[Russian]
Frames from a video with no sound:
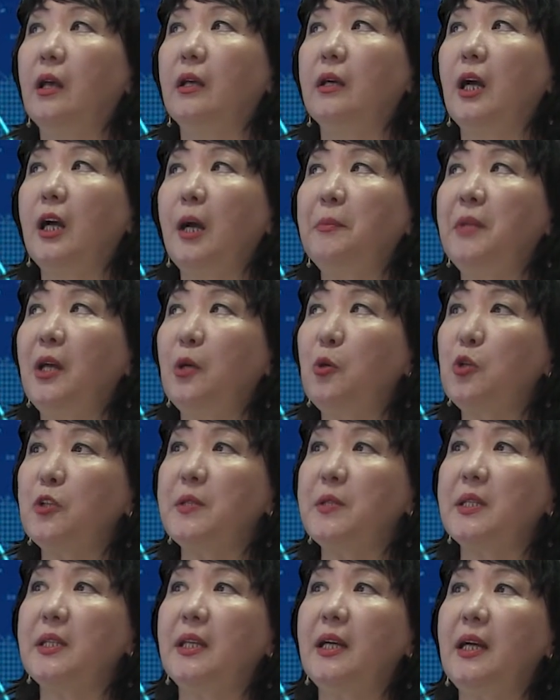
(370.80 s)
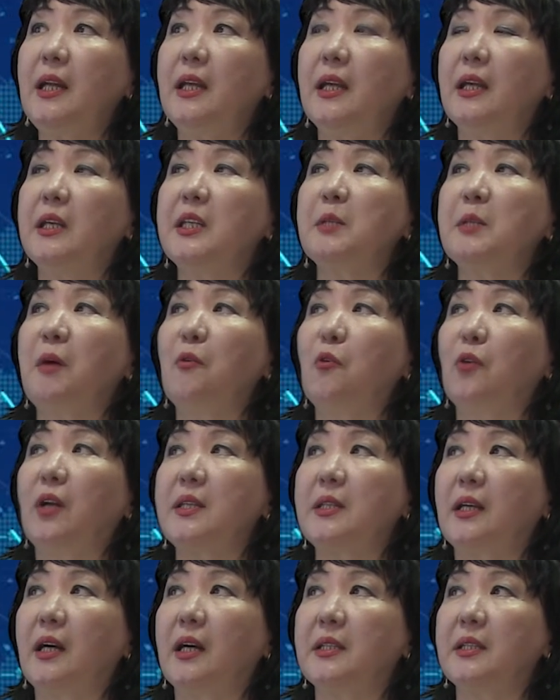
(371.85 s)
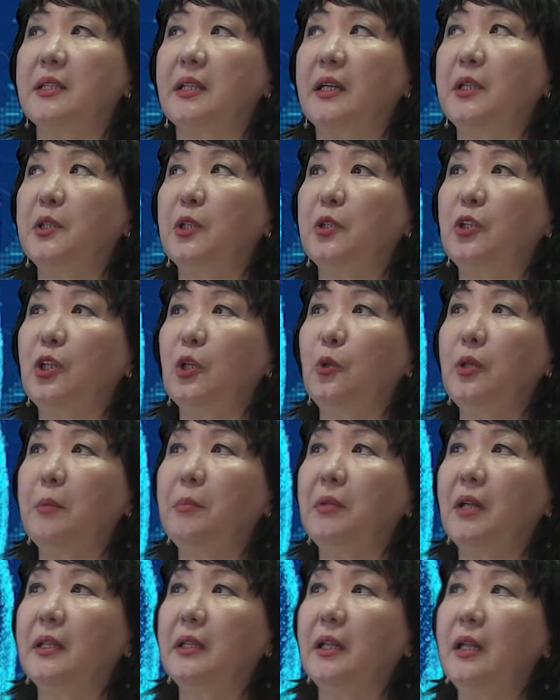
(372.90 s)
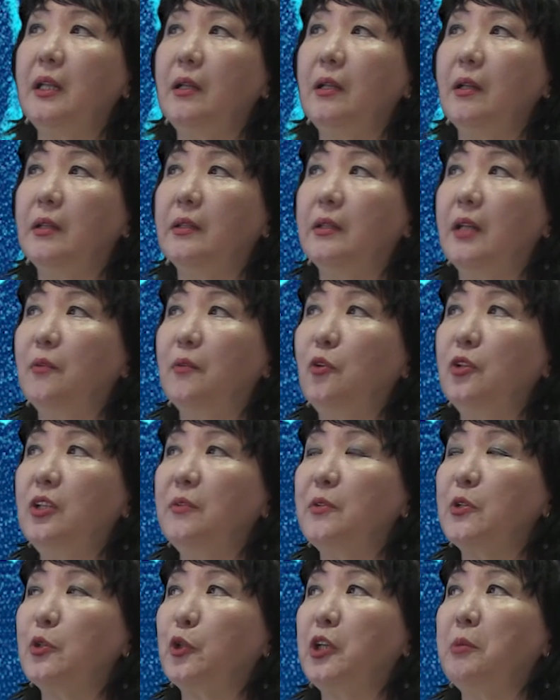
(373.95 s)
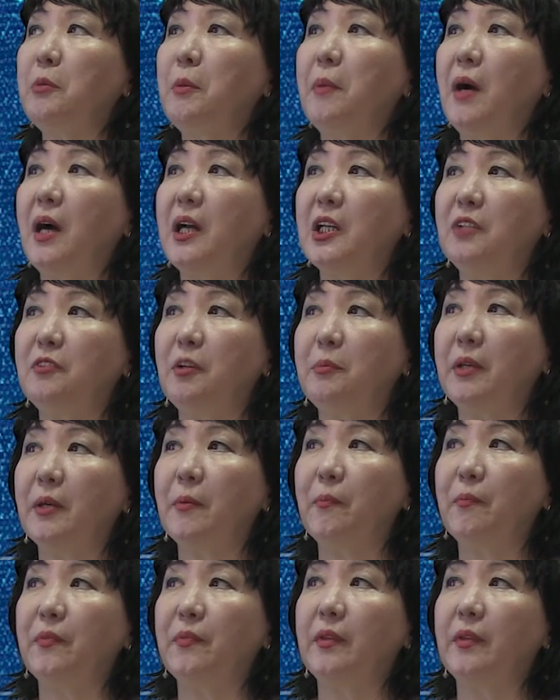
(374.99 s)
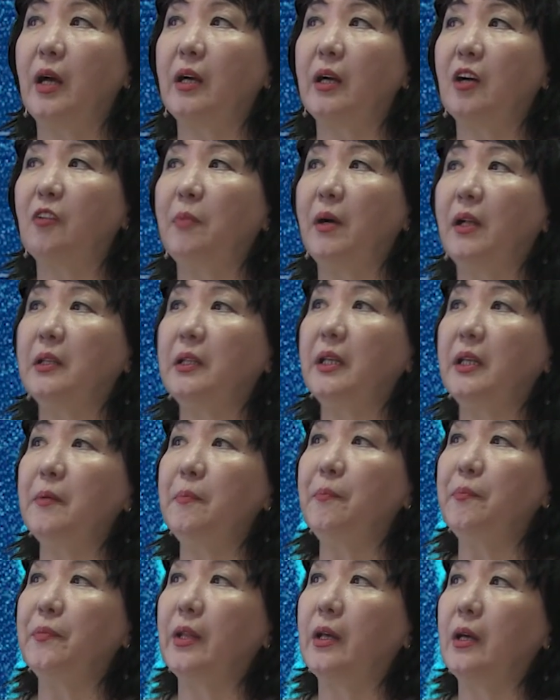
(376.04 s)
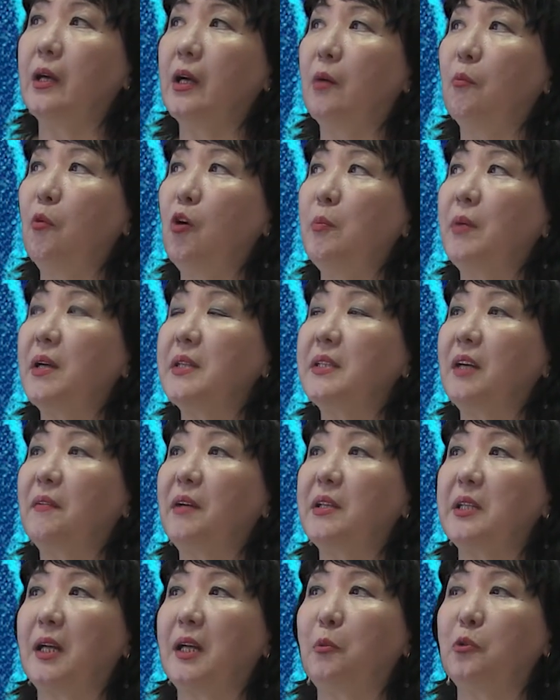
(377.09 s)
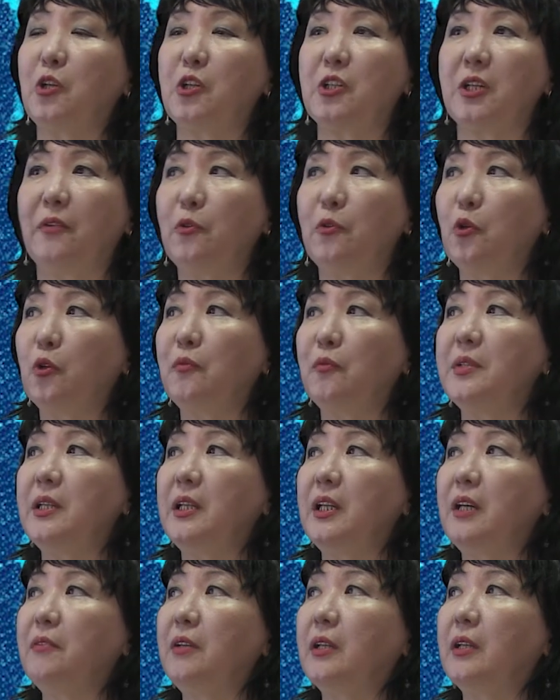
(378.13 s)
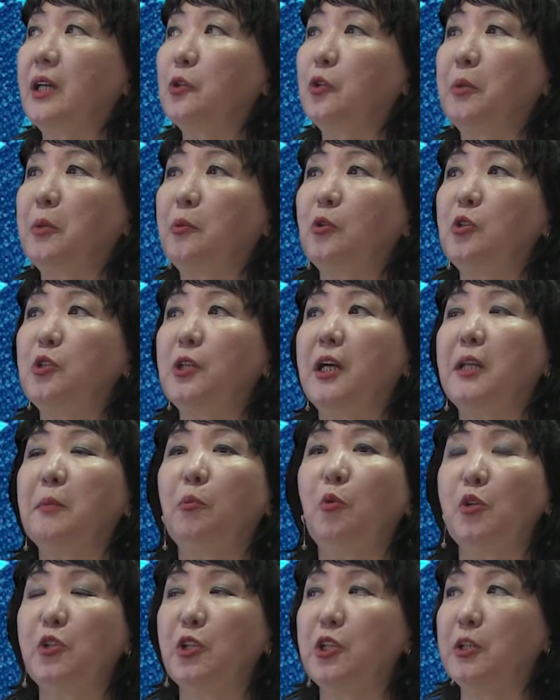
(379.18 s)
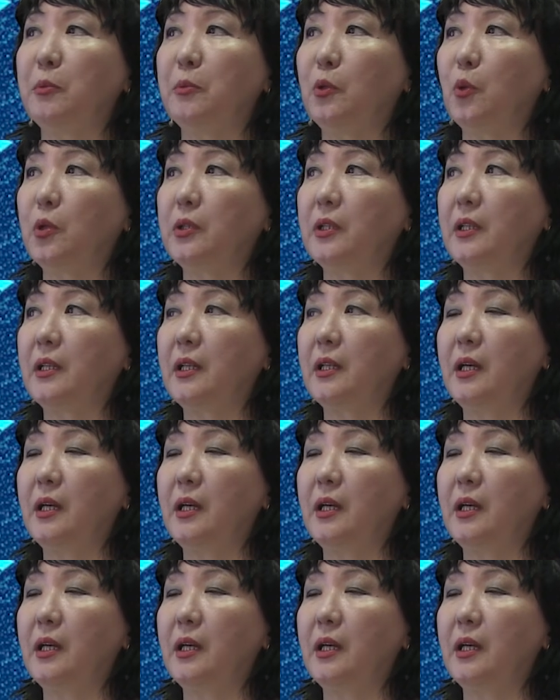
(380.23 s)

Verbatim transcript: Как обнаружится далее из самого рассказа, этот герой обладал довольно высокими порывами, так как вполне мог бы оставаться работать шофером в деревне, который получает больше, чем доктор.